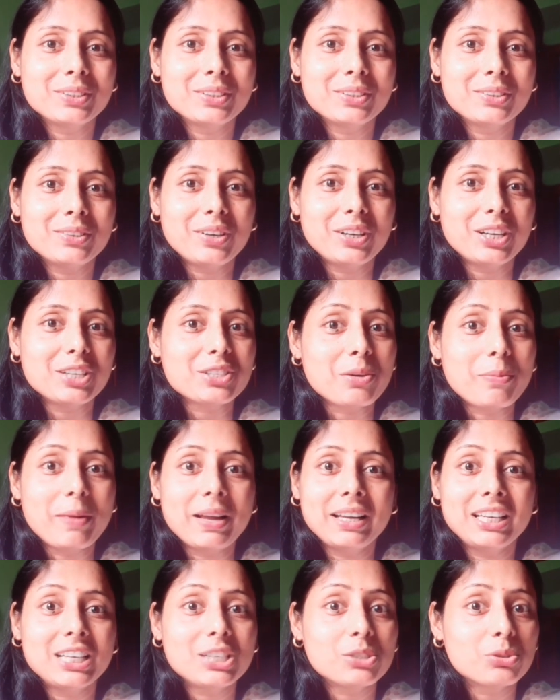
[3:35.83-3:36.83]
তোকে সবাই
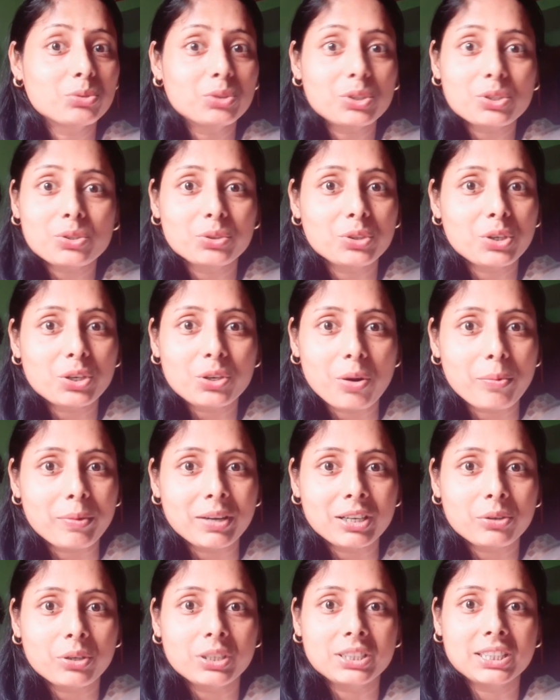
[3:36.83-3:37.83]
কি সুন্দর সুন্দর
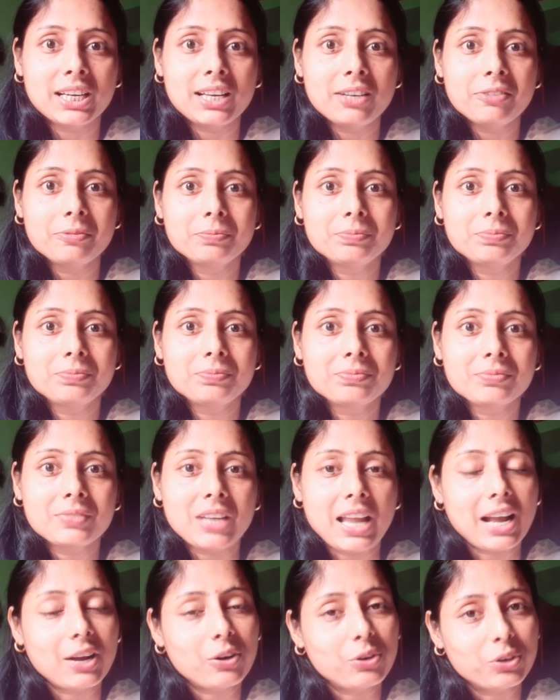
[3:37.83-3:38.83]
কমেন্ট করছে
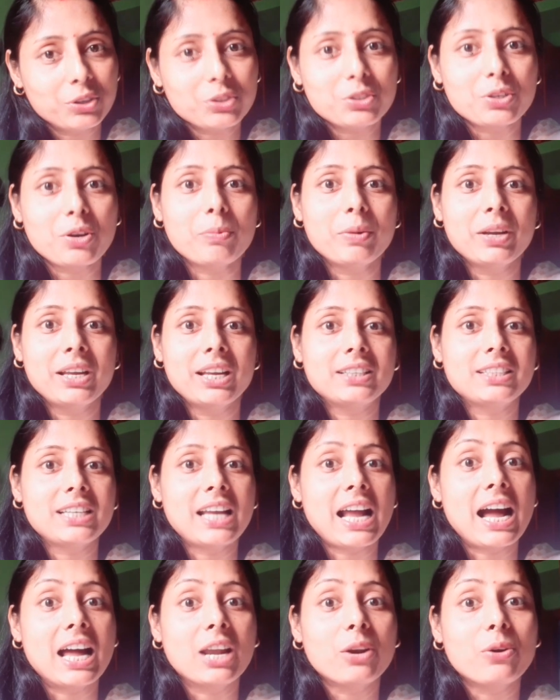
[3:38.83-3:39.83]
এখনও সময় আছে
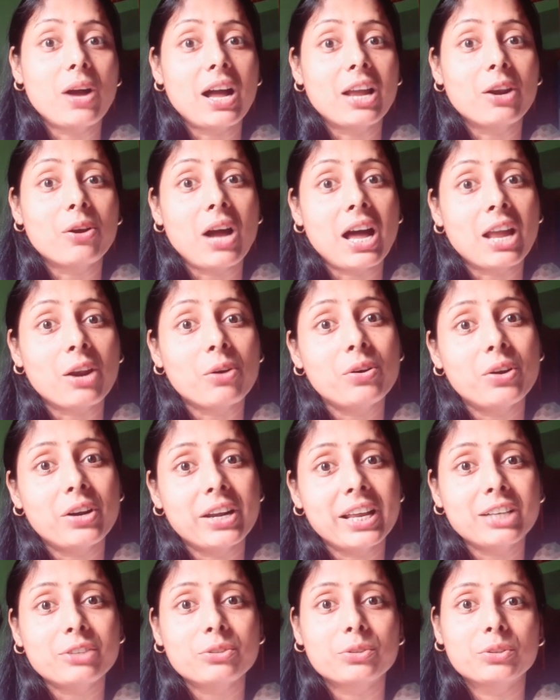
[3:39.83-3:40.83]
আরও আরও আরও
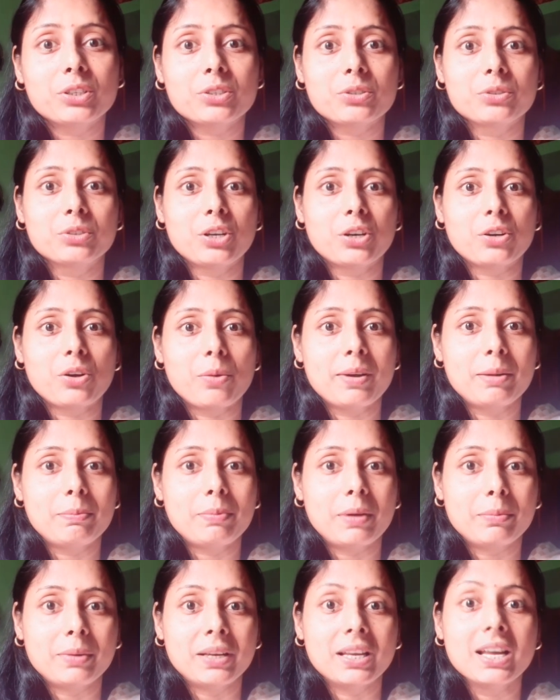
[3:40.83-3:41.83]
অনেক সুন্দর সুন্দর কমেন্ট
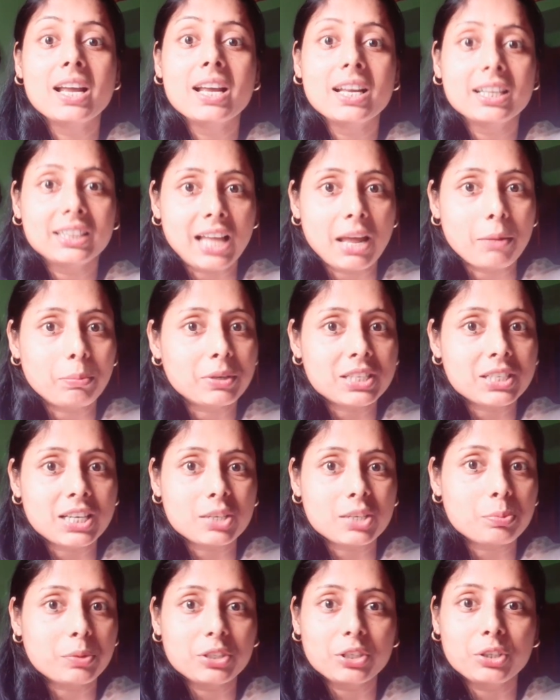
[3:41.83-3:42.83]
পাবি তারপর শেষ
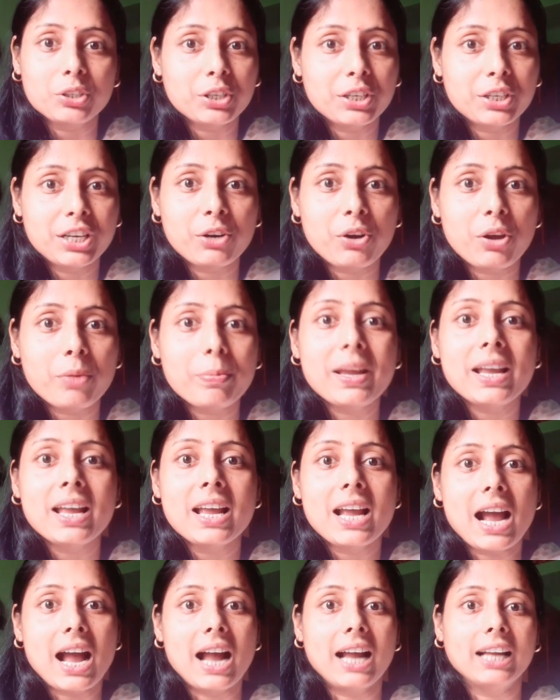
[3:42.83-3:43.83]
পর্যন্ত কি করবি
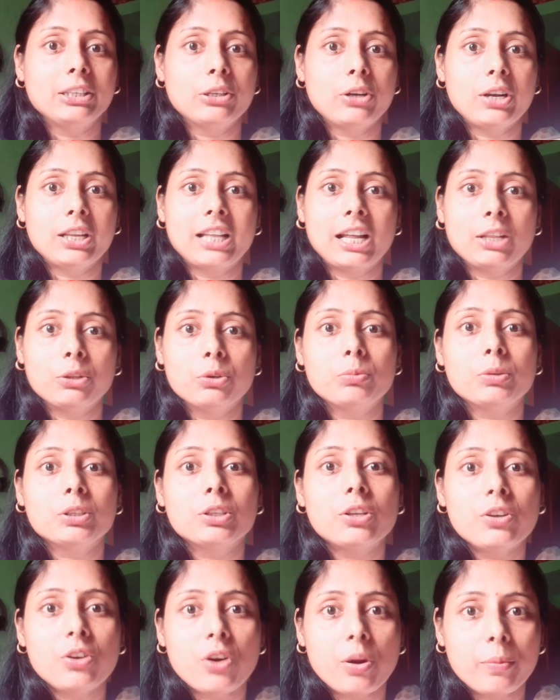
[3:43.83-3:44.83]
হাই তোলা দাদুর
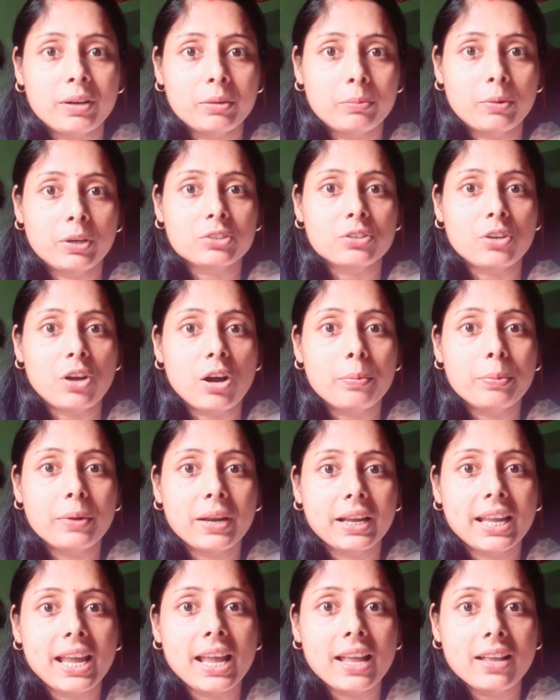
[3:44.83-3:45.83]
মতো কমেন্ট বক্স অফ
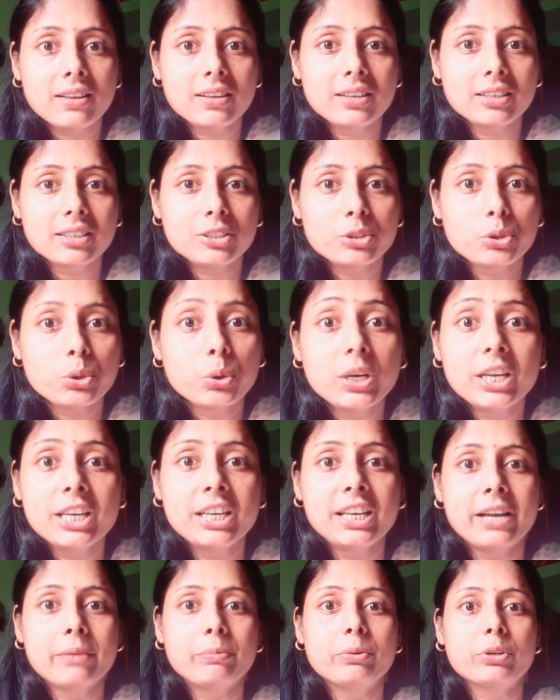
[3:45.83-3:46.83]
রেখে ঝুলি
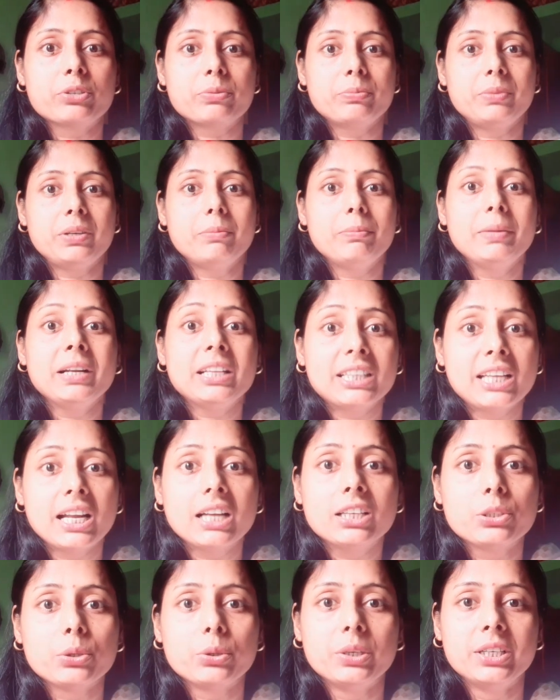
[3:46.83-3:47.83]
নিয়ে বসবি মিথ্যার
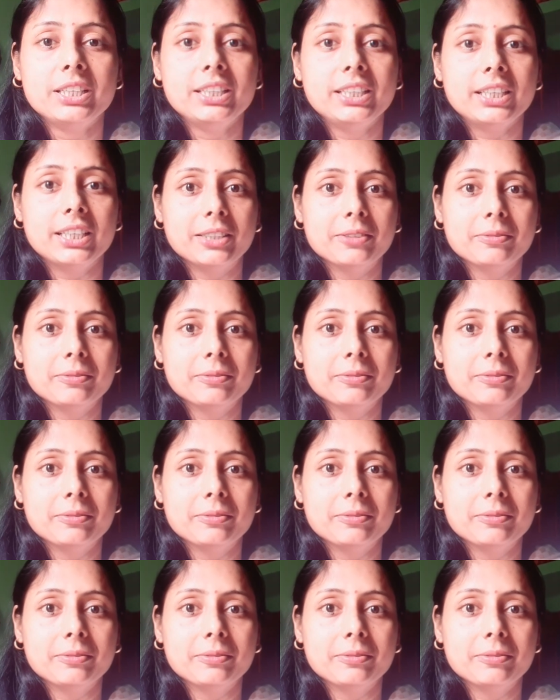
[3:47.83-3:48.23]
ঝুলি নিয়ে